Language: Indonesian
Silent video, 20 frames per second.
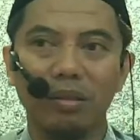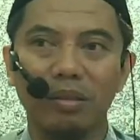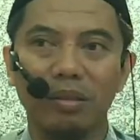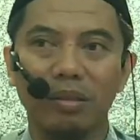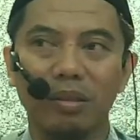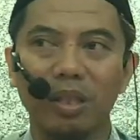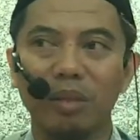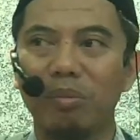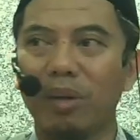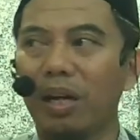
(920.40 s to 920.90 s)

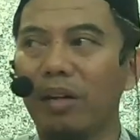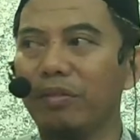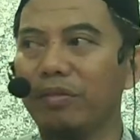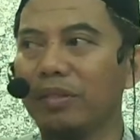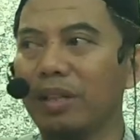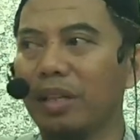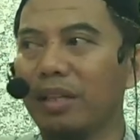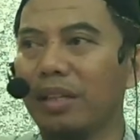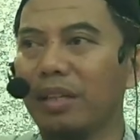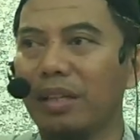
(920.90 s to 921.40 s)

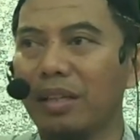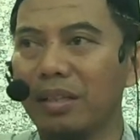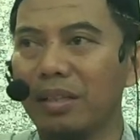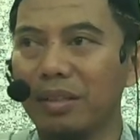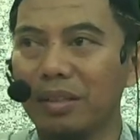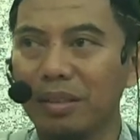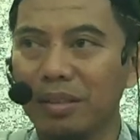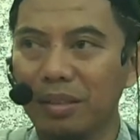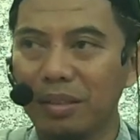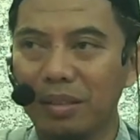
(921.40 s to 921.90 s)
Dimaafkan dia.
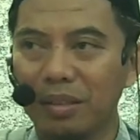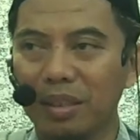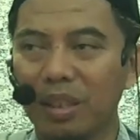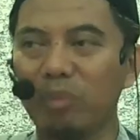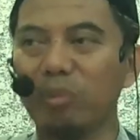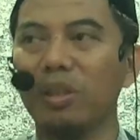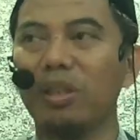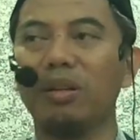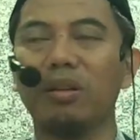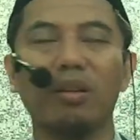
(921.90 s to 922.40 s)

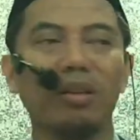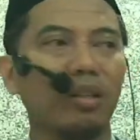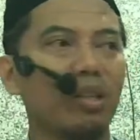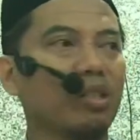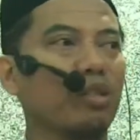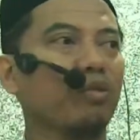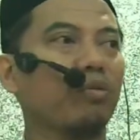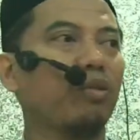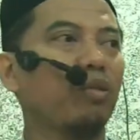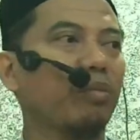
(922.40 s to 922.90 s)
Tapi kalau
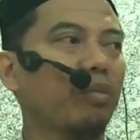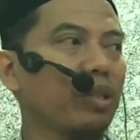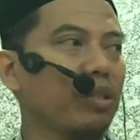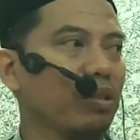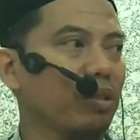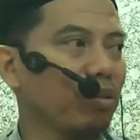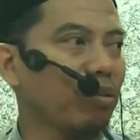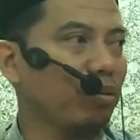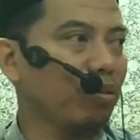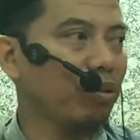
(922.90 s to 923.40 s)
nisfu
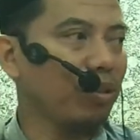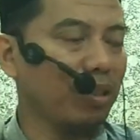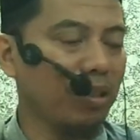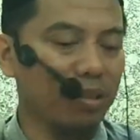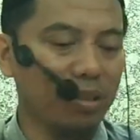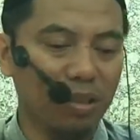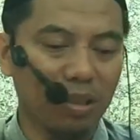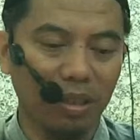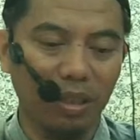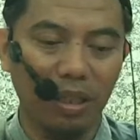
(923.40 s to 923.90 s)
majnun,
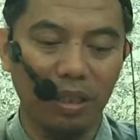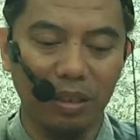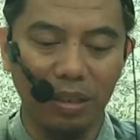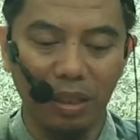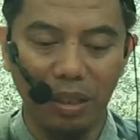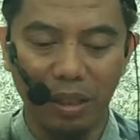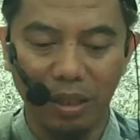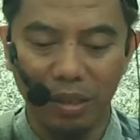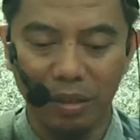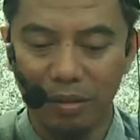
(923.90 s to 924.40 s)
setengah
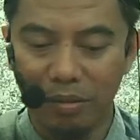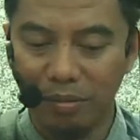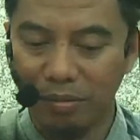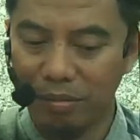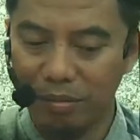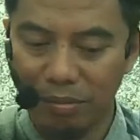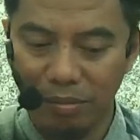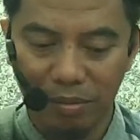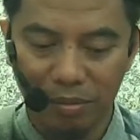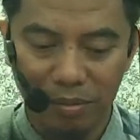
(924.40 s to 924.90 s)
gila,
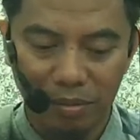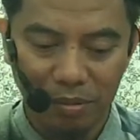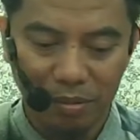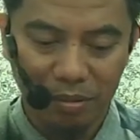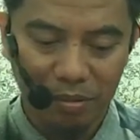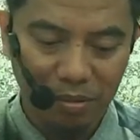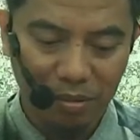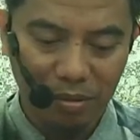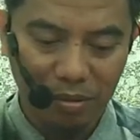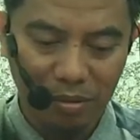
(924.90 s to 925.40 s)

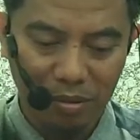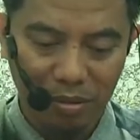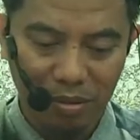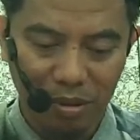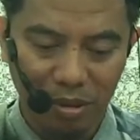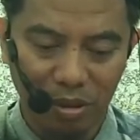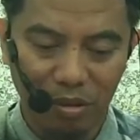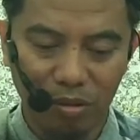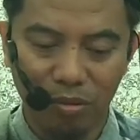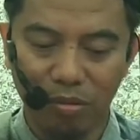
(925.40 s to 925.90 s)

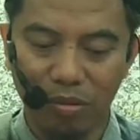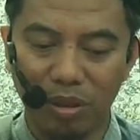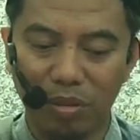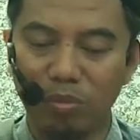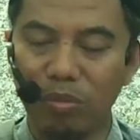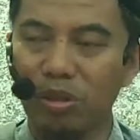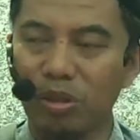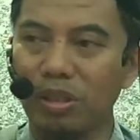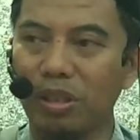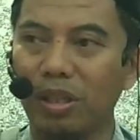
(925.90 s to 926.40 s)
itu yang
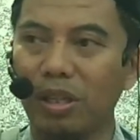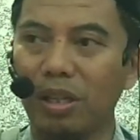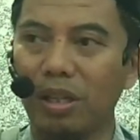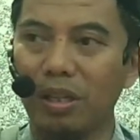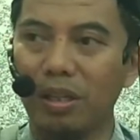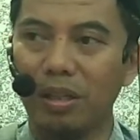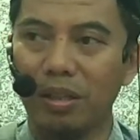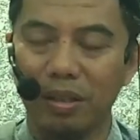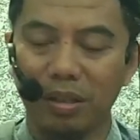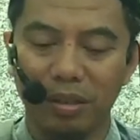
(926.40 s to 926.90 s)
muskilah.
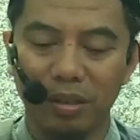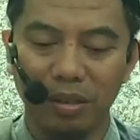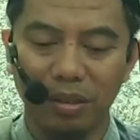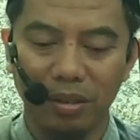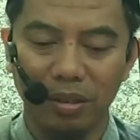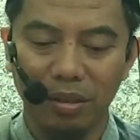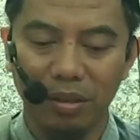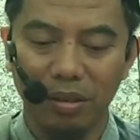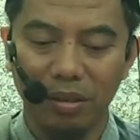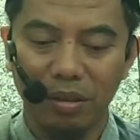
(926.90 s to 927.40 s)

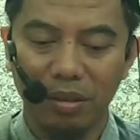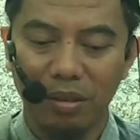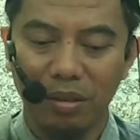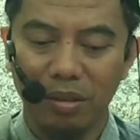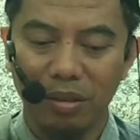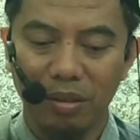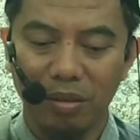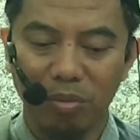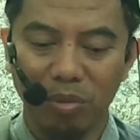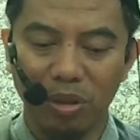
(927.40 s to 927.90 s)

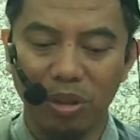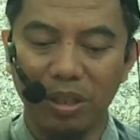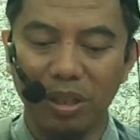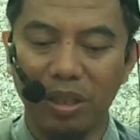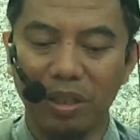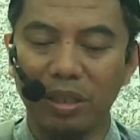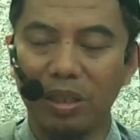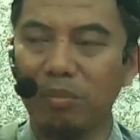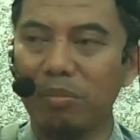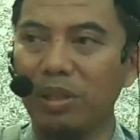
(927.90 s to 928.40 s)
Mau
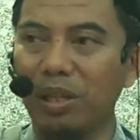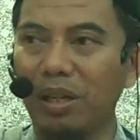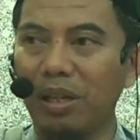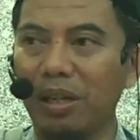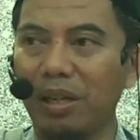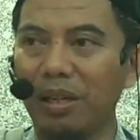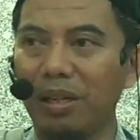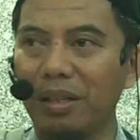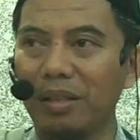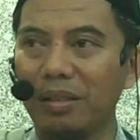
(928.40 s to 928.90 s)
dianggap
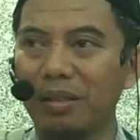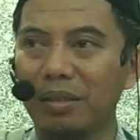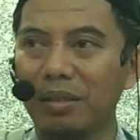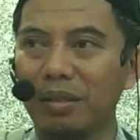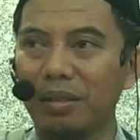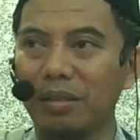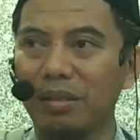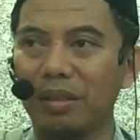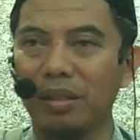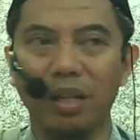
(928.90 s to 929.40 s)
gila
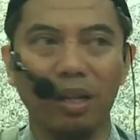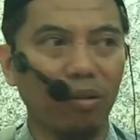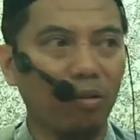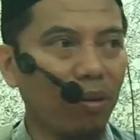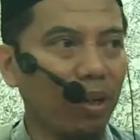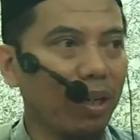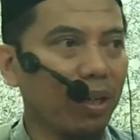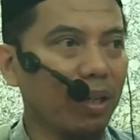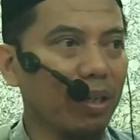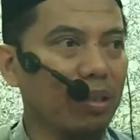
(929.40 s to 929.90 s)
sedang
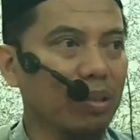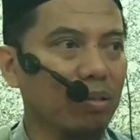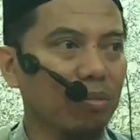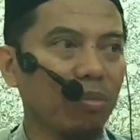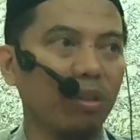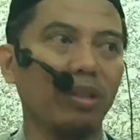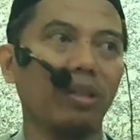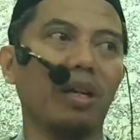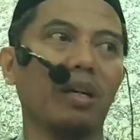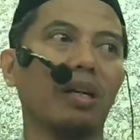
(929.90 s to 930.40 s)
waras,
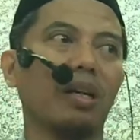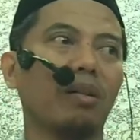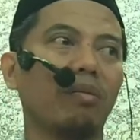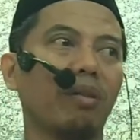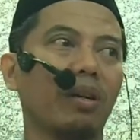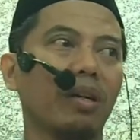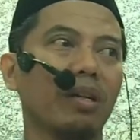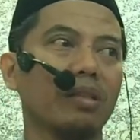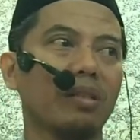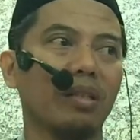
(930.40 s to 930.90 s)
mau dianggap
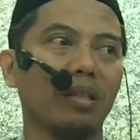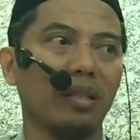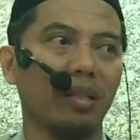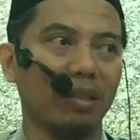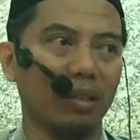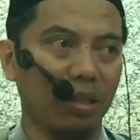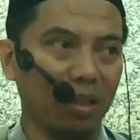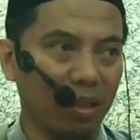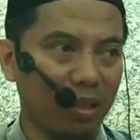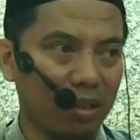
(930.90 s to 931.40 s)
waras
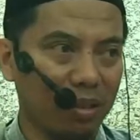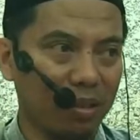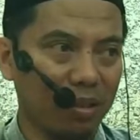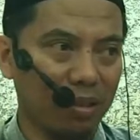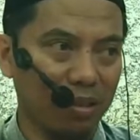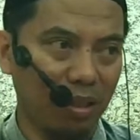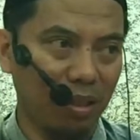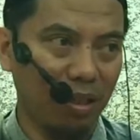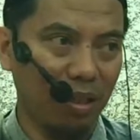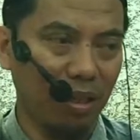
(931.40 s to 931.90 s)
ternyata
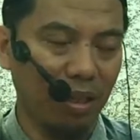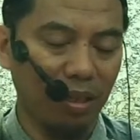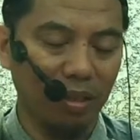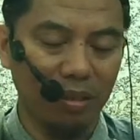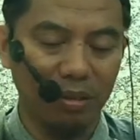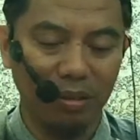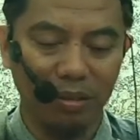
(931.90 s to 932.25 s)
gila.